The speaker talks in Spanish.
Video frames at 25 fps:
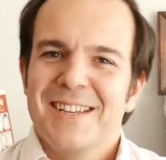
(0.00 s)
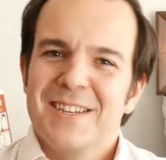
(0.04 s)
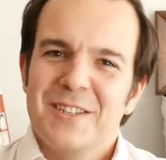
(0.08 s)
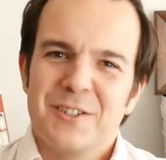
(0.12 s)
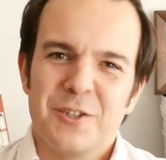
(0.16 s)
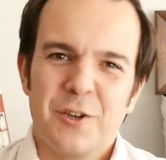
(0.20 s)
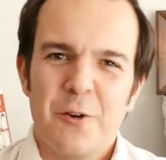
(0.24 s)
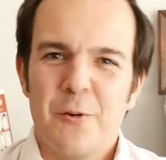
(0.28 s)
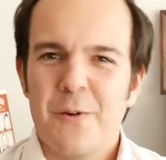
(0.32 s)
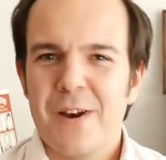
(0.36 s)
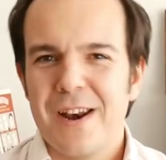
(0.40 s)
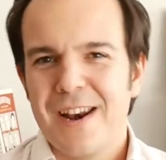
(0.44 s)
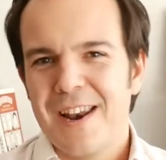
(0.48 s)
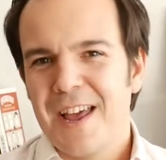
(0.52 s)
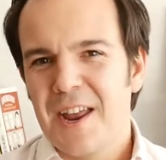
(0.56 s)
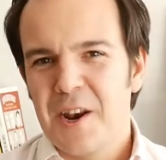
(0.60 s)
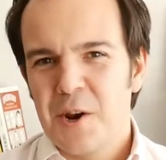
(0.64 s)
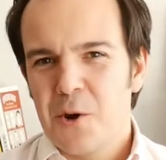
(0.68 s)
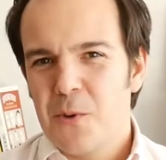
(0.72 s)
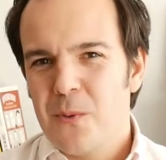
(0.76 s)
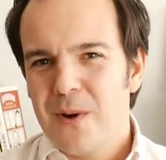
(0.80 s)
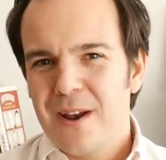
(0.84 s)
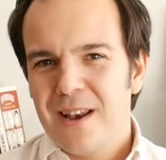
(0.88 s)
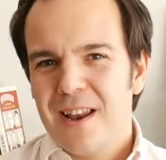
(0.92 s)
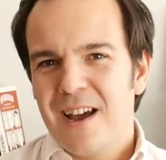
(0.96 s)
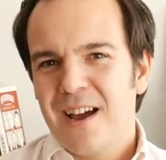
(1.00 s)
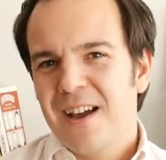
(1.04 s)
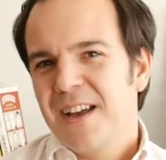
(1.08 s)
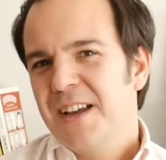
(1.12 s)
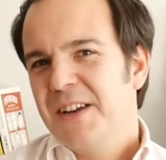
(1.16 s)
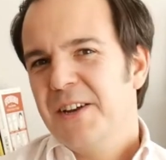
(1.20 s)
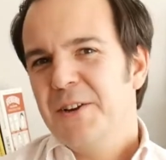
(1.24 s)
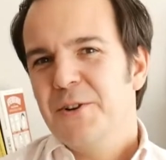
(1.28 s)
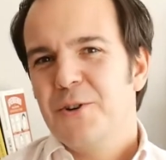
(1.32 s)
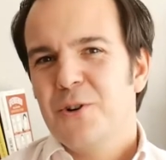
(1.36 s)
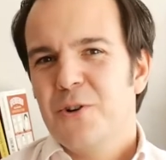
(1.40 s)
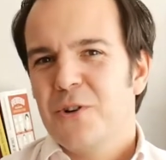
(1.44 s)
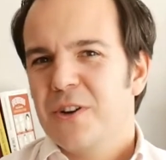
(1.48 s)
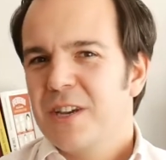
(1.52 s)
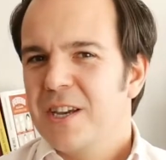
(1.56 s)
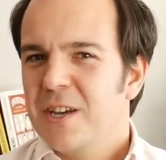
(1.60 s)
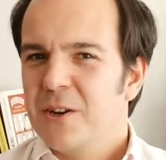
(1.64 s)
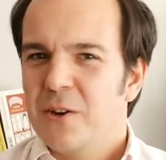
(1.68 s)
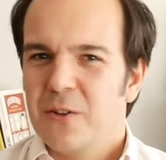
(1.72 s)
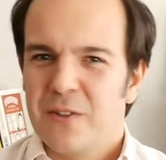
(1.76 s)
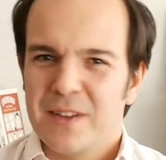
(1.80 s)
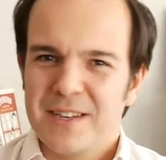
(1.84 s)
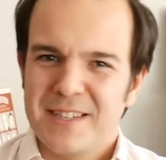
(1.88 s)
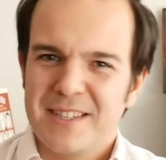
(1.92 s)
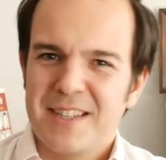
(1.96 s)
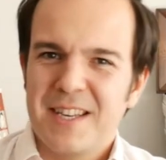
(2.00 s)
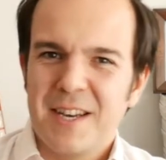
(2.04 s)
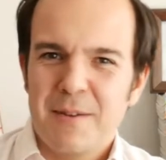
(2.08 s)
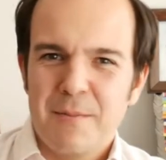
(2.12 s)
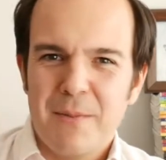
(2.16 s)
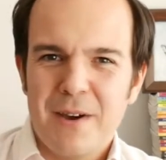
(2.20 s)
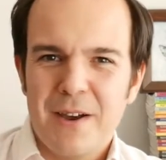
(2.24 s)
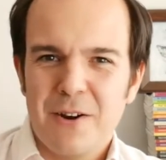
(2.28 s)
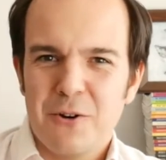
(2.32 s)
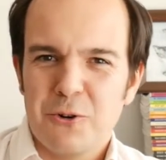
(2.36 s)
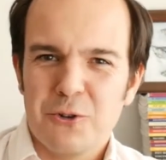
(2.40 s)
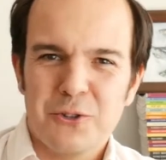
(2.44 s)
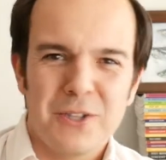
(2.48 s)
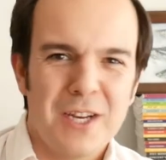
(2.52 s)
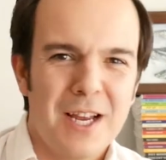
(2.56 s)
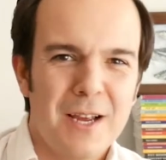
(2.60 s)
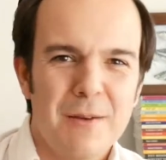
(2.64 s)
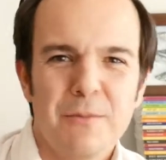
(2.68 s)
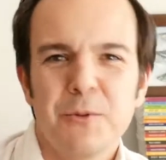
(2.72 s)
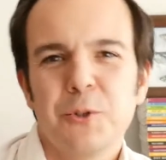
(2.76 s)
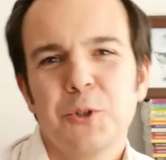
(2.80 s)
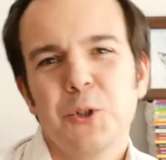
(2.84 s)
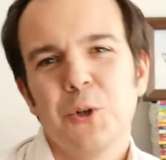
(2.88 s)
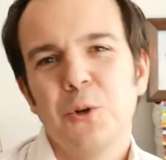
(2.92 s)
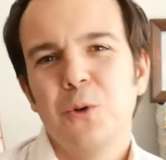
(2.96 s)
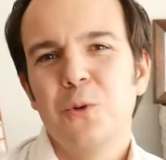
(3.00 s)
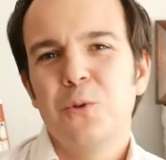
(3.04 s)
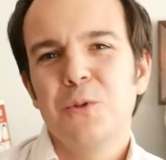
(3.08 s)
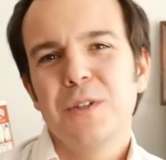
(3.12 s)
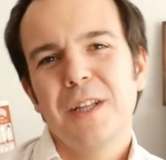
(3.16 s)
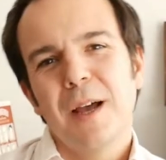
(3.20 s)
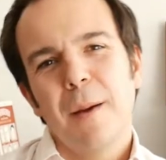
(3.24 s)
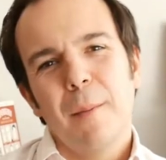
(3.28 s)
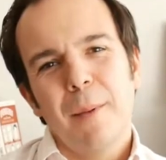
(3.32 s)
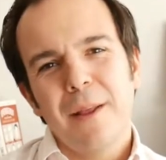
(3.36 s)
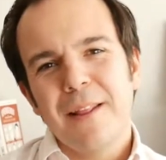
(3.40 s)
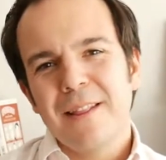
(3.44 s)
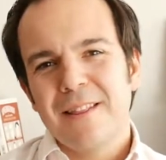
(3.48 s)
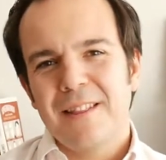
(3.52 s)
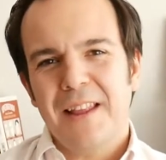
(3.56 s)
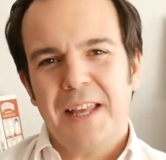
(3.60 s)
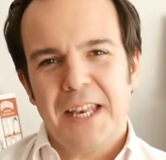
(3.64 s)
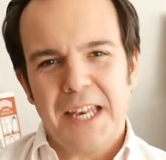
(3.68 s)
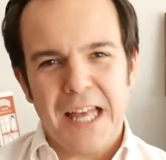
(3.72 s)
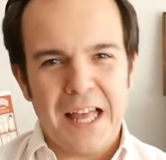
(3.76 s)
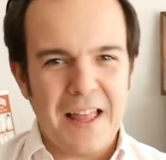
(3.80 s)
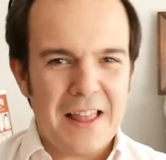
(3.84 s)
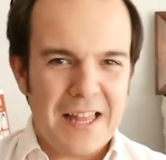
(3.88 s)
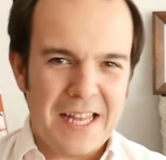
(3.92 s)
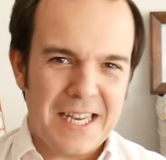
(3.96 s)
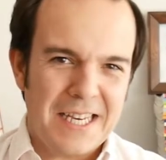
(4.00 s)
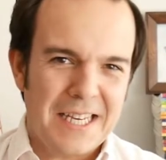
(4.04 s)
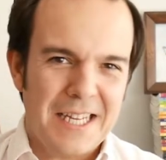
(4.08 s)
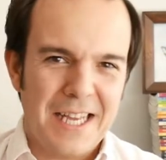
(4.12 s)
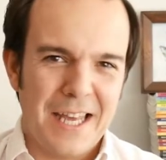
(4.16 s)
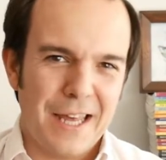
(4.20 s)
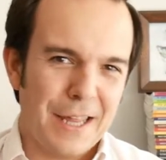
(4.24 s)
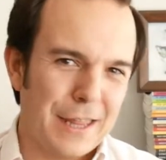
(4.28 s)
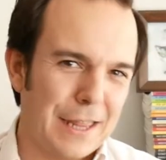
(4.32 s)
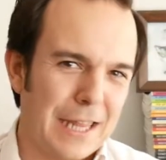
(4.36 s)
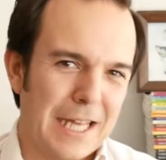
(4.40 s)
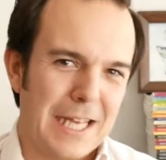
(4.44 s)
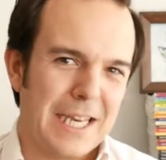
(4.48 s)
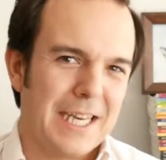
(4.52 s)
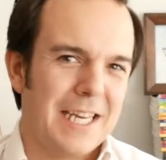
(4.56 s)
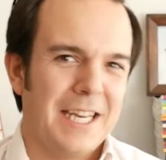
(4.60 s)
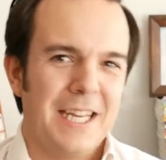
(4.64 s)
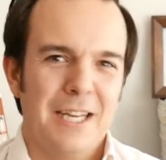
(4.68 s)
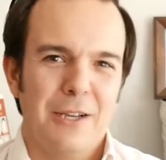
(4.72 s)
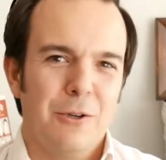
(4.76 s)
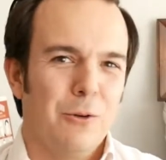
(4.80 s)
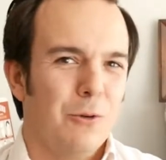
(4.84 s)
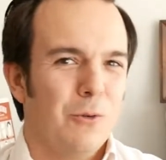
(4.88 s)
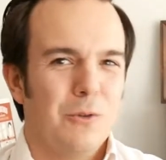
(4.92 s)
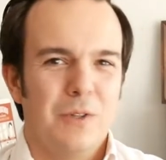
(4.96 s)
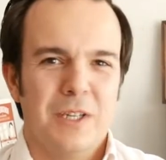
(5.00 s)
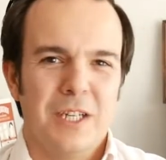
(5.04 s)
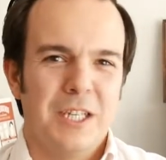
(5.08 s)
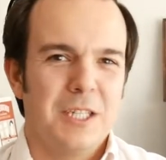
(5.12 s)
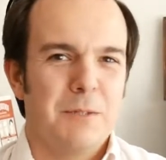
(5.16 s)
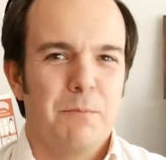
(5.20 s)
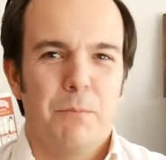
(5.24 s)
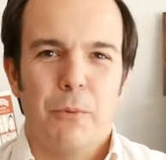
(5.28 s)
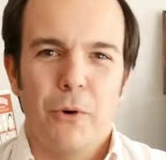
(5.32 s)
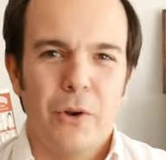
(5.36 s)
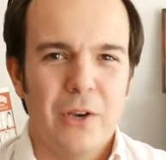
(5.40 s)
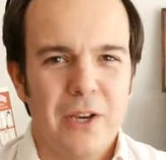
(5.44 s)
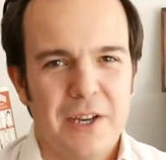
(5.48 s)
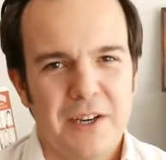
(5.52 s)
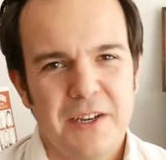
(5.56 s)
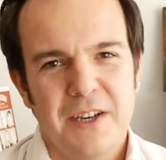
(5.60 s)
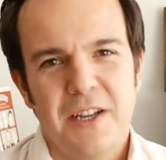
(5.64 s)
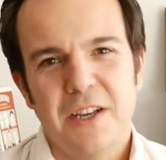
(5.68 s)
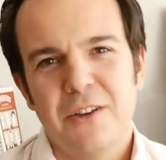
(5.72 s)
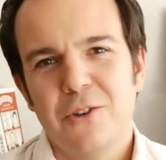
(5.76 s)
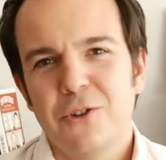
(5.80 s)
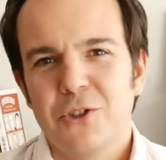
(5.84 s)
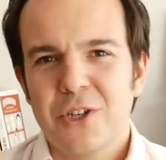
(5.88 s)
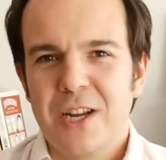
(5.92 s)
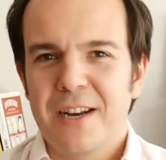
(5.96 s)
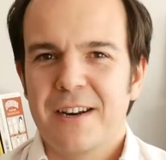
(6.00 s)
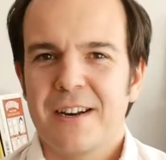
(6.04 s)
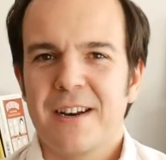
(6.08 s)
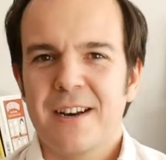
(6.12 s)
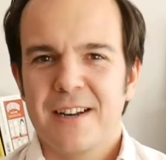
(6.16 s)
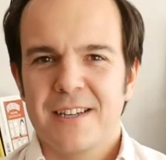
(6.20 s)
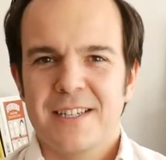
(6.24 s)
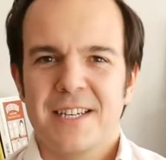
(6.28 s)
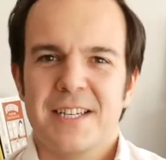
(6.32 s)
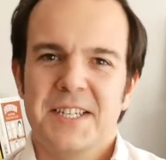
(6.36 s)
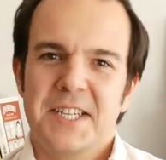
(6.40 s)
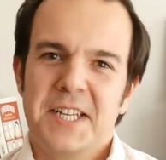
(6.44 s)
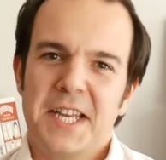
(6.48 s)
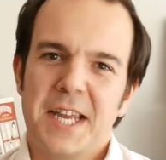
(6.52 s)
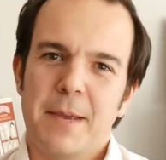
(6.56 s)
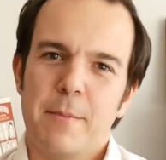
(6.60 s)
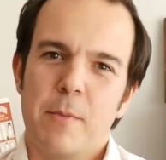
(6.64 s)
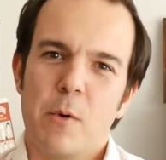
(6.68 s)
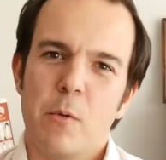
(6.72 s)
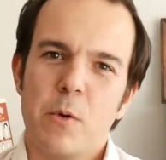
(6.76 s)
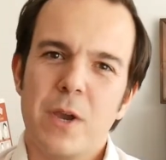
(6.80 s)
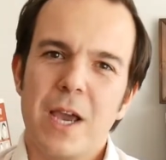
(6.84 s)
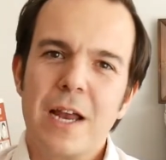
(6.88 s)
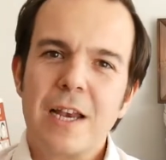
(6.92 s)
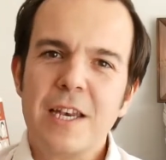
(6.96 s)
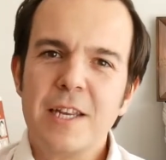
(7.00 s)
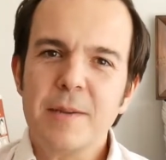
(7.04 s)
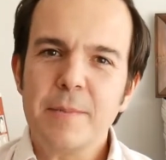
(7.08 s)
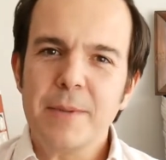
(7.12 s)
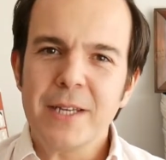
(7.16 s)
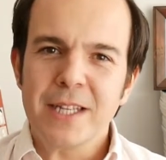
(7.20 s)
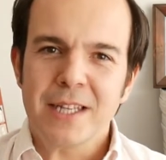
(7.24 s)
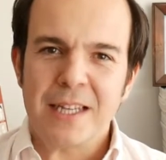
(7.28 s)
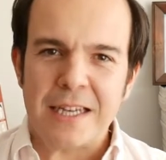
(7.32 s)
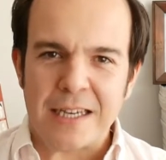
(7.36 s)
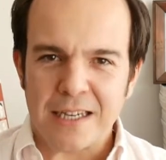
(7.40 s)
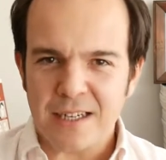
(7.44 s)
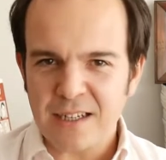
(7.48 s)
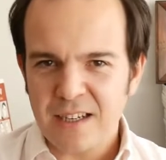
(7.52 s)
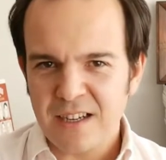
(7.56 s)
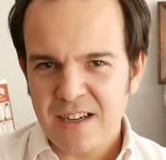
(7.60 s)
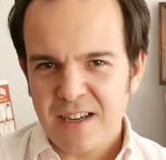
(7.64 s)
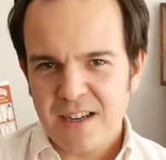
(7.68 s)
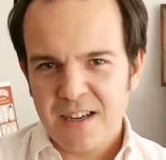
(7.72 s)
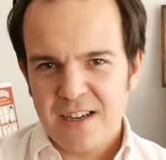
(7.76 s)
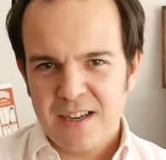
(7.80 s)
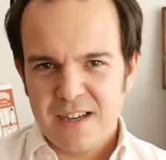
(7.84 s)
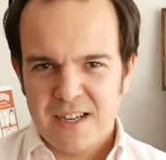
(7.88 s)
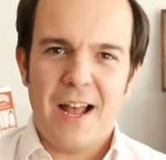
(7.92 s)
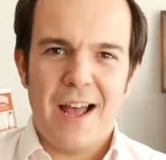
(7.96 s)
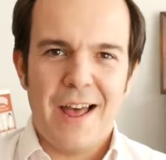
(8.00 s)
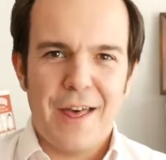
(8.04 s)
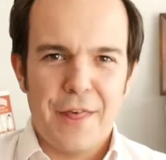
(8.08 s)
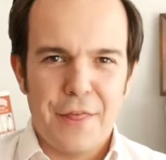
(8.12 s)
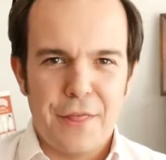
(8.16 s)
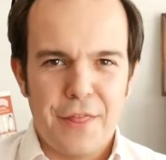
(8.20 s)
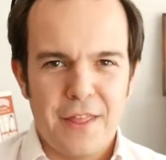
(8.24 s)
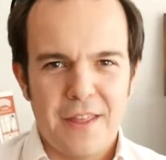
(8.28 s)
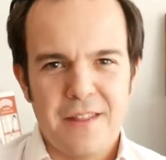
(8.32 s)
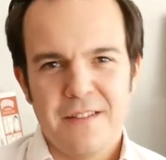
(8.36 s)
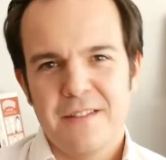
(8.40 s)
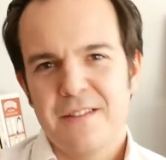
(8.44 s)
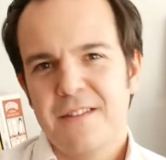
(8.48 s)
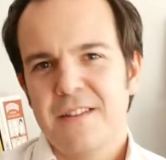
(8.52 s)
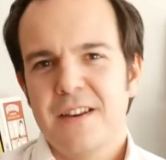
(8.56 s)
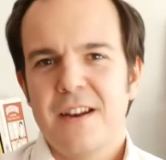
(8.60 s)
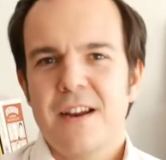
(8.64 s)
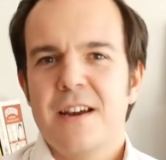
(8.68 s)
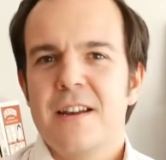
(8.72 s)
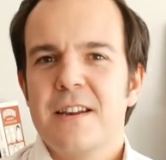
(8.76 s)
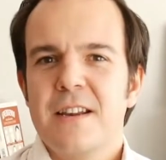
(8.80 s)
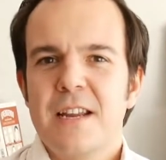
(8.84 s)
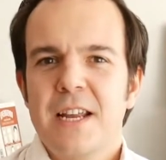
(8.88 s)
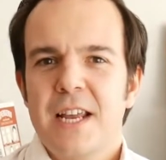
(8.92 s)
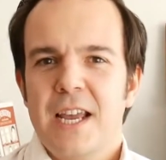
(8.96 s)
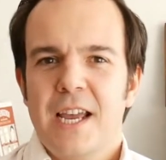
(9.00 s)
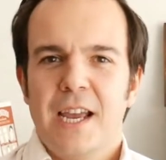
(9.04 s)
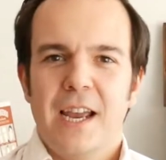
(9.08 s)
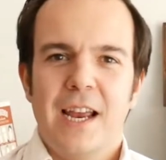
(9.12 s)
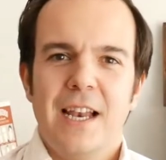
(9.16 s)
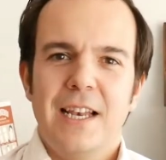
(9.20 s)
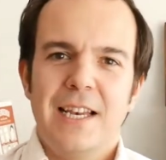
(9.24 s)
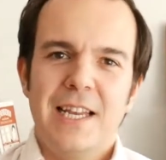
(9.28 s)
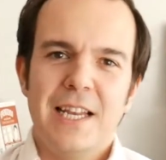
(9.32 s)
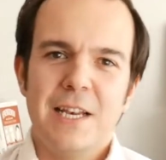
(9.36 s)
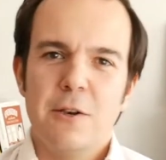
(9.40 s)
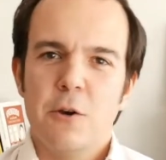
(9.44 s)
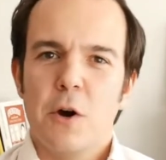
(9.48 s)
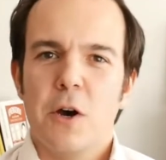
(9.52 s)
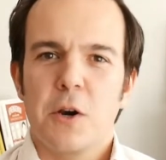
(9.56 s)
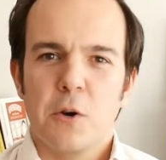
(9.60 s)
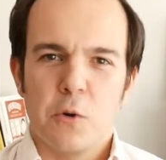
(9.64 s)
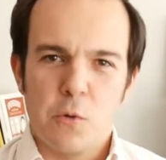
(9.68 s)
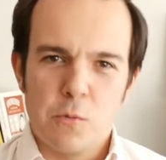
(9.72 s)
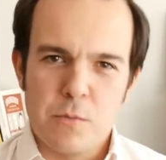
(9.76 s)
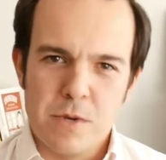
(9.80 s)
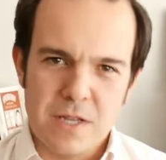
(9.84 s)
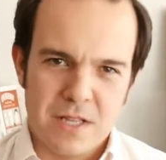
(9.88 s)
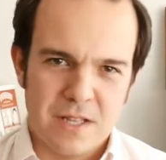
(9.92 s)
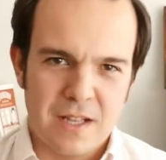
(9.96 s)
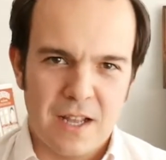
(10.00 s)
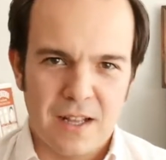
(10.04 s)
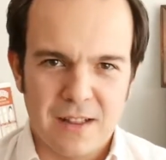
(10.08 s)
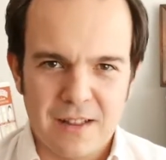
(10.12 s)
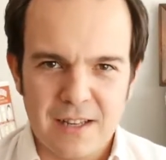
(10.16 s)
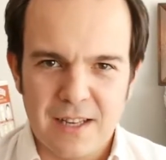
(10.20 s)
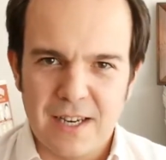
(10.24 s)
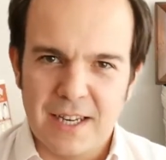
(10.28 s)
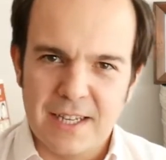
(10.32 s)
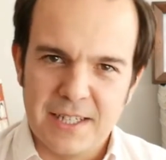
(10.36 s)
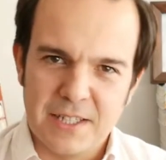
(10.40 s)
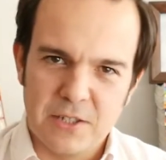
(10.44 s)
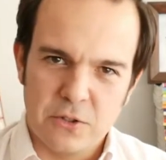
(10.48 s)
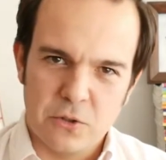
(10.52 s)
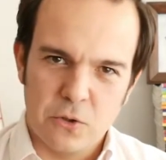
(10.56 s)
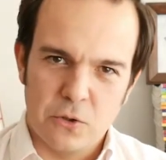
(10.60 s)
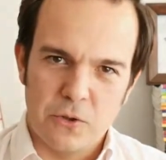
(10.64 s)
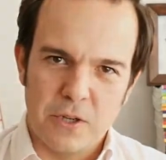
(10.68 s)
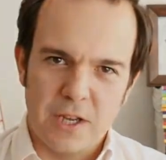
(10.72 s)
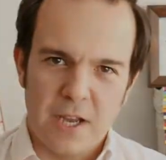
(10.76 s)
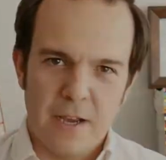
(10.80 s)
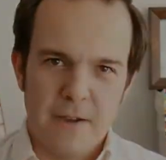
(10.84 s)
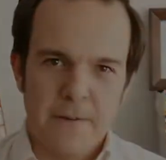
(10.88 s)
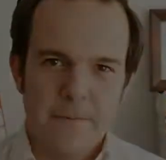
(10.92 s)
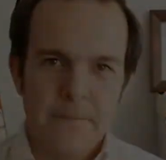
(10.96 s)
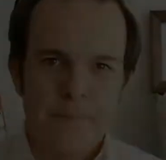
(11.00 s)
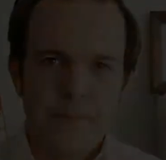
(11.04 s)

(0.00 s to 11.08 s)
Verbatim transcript: Sobre la novela no quiero destiparos absolutamente nada, ni hacer ningún spoiler ni cosas raras, así que me voy a limitar a centrar el hilo argumental de la historia.